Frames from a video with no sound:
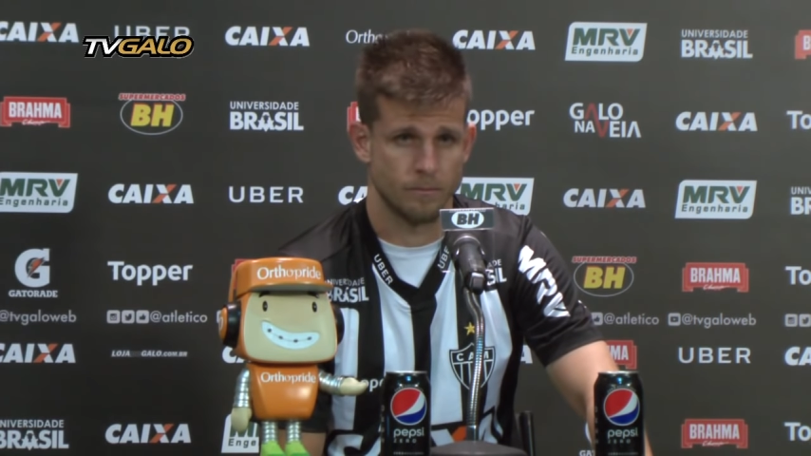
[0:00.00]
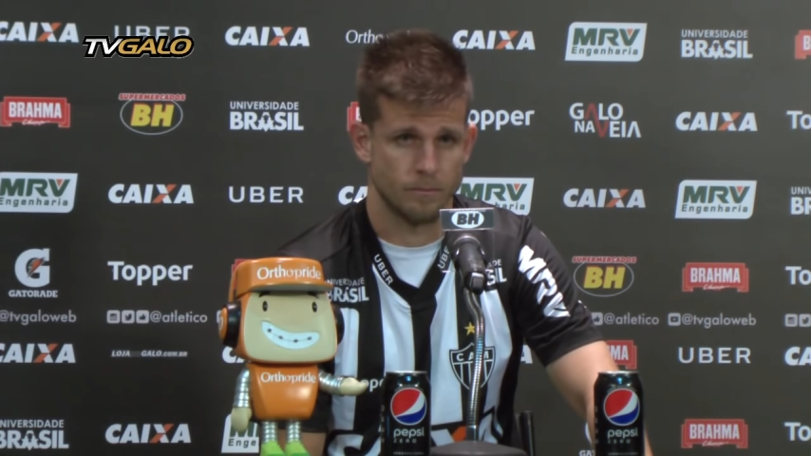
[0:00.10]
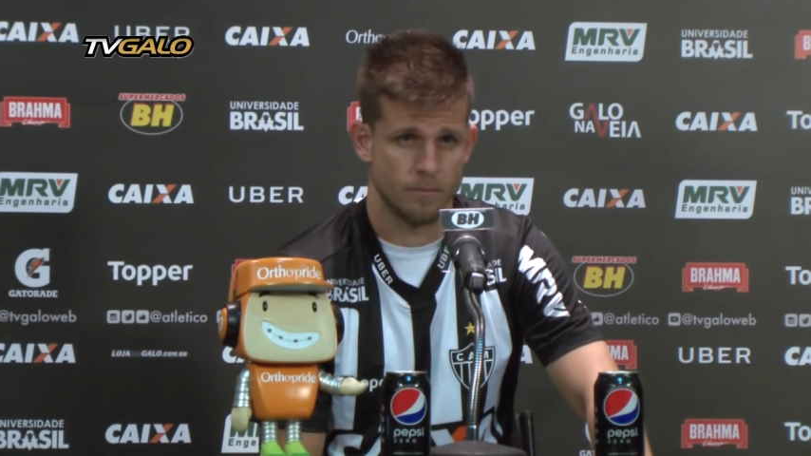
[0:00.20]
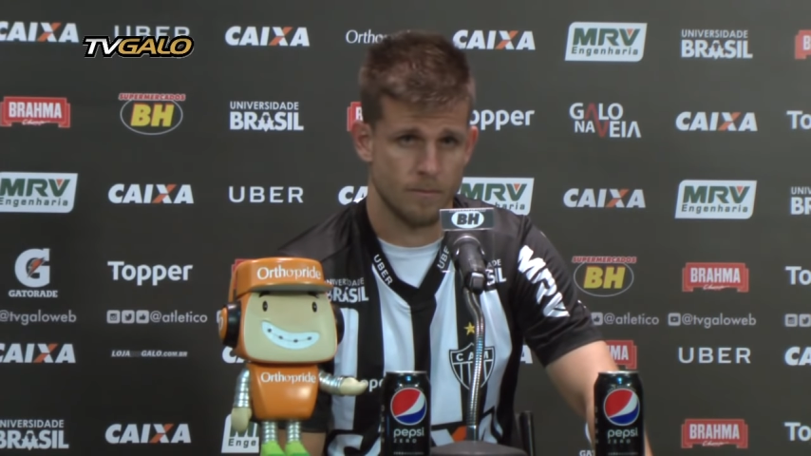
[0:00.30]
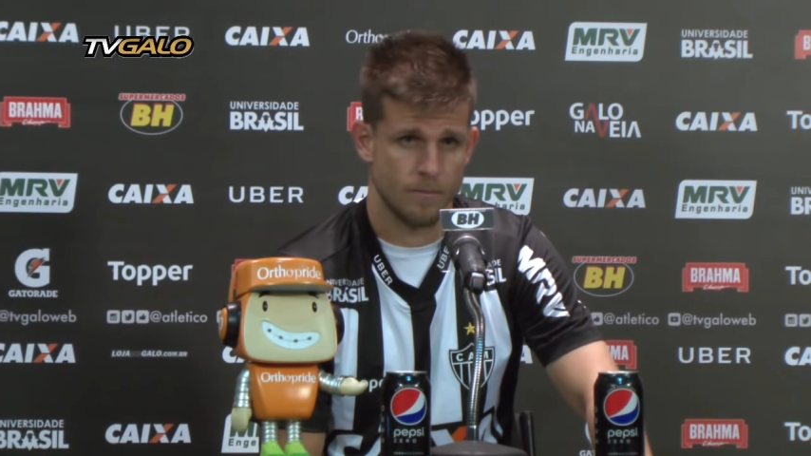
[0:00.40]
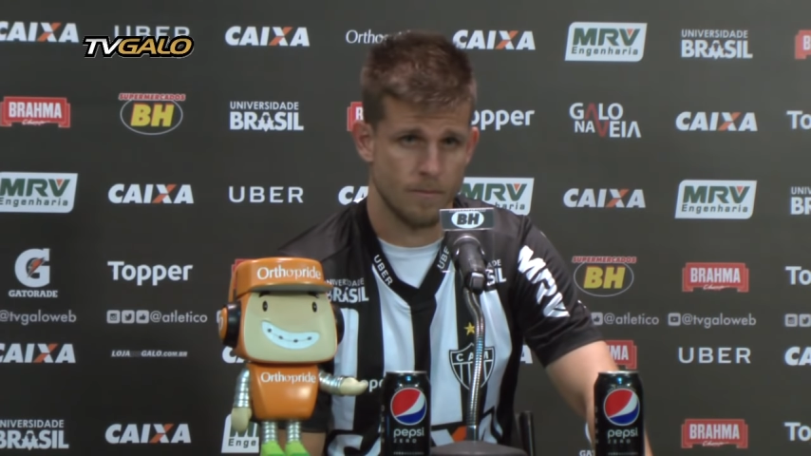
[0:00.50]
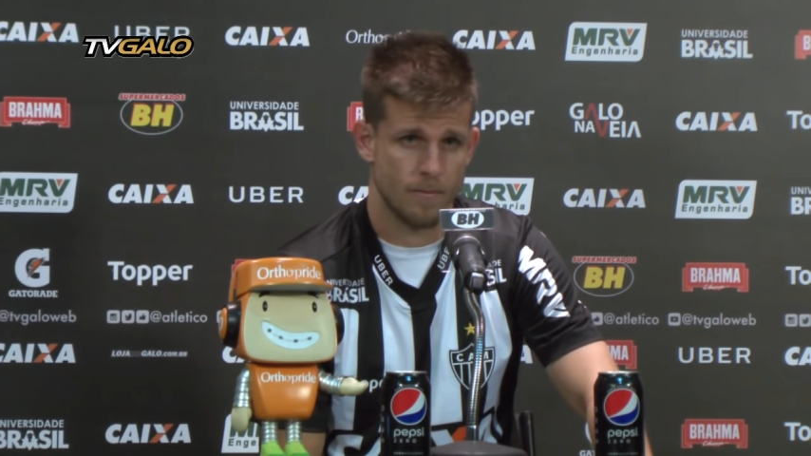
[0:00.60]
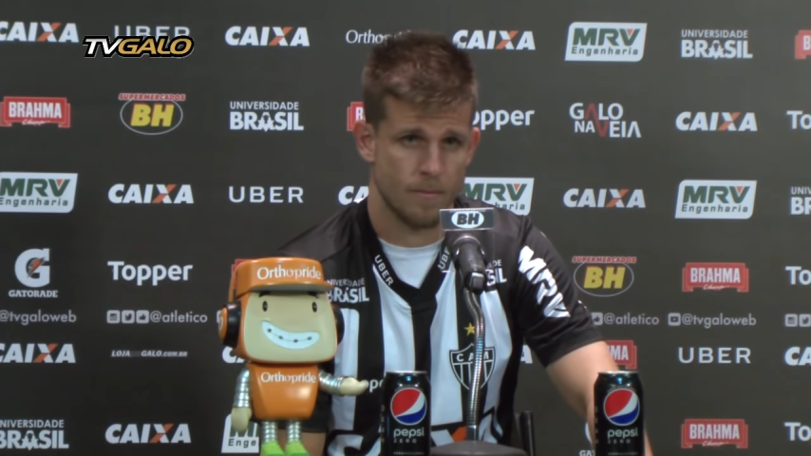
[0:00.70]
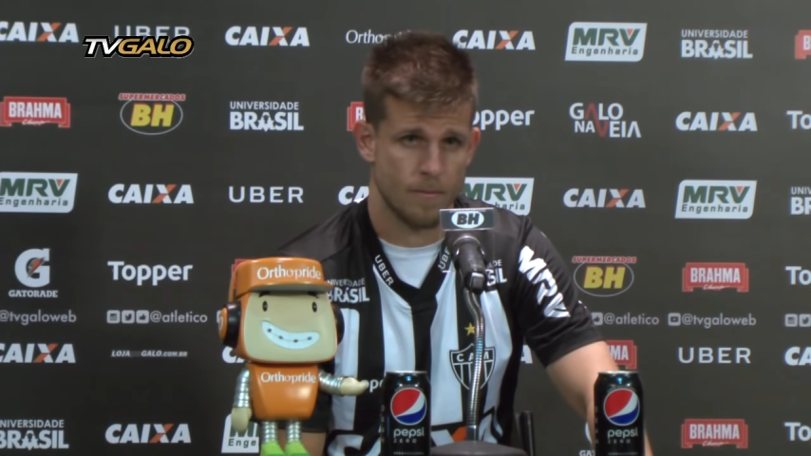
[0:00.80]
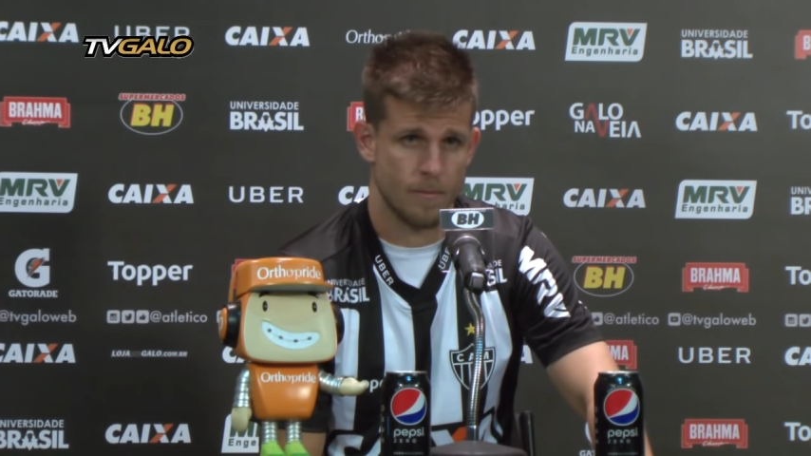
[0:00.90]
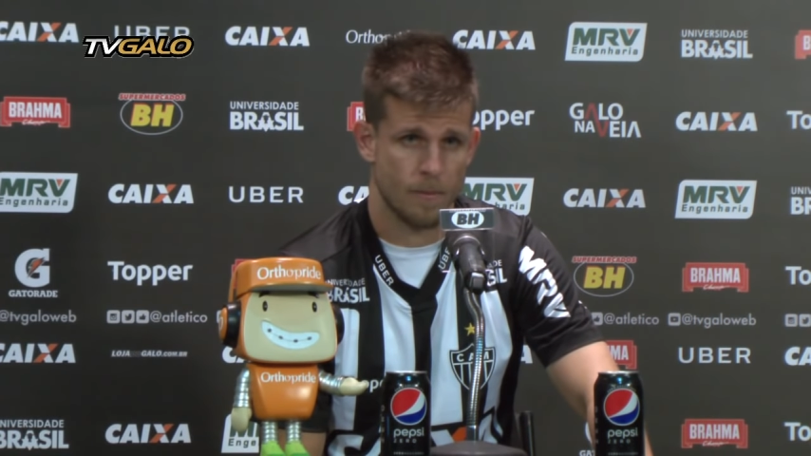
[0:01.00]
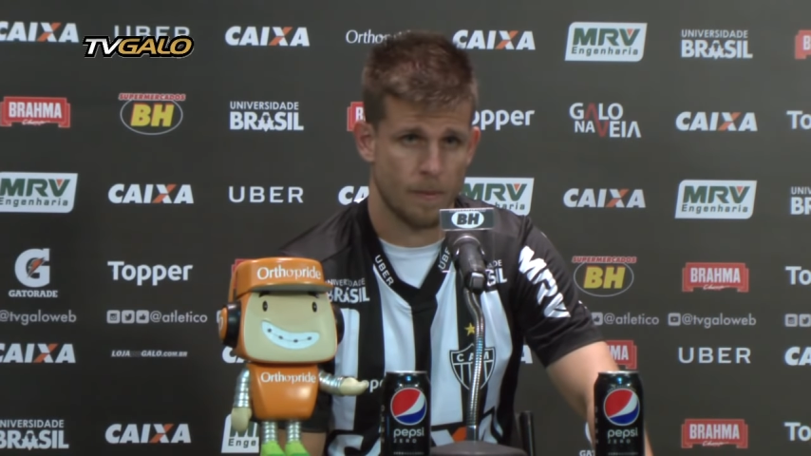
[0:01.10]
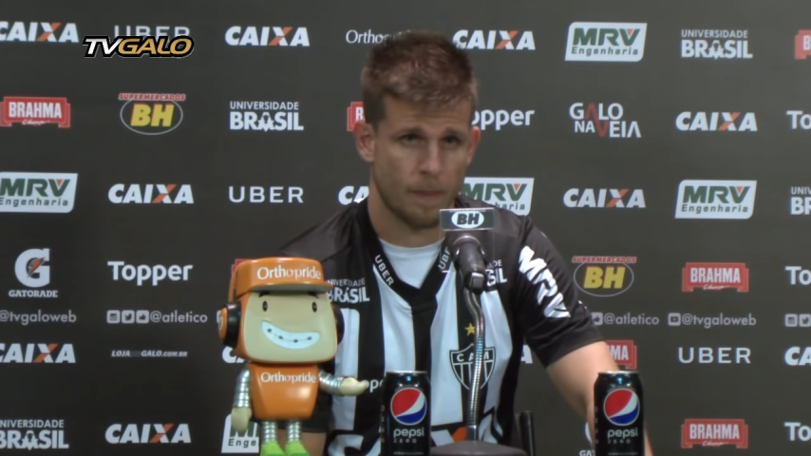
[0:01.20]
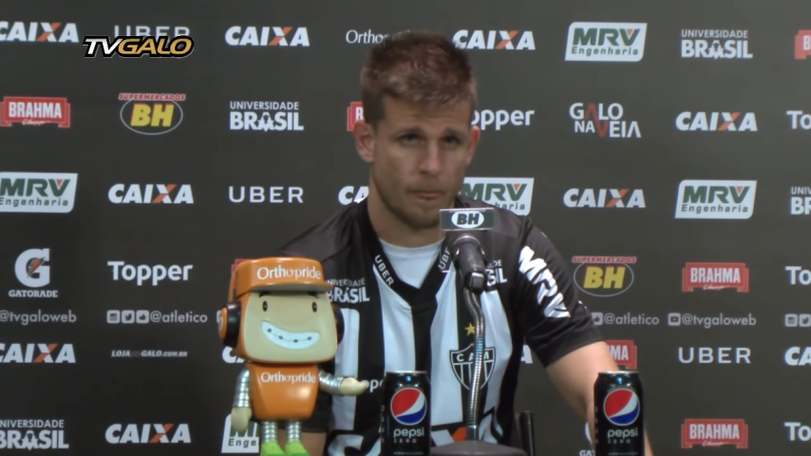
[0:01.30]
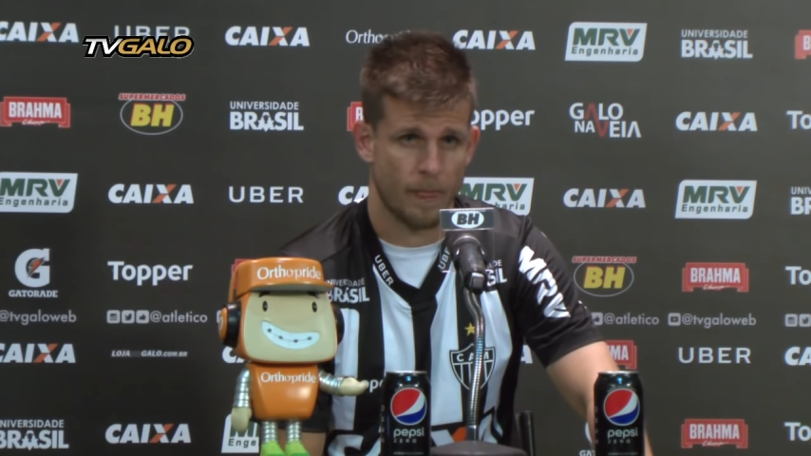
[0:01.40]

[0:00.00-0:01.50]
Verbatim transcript: mas com a preferência da compra.